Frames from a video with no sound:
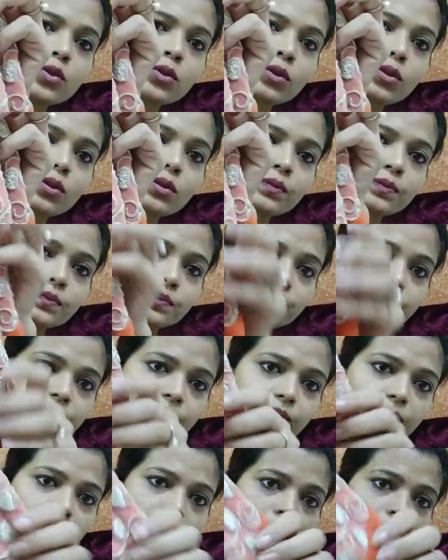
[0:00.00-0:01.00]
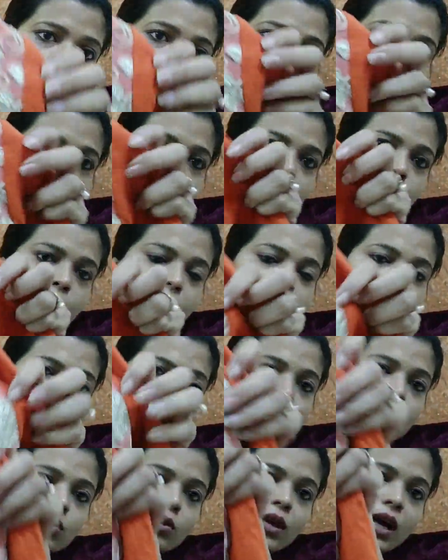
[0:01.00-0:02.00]
जो और
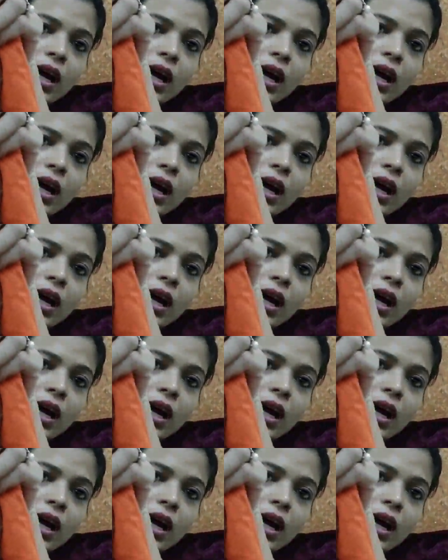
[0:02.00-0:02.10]
इसमें जो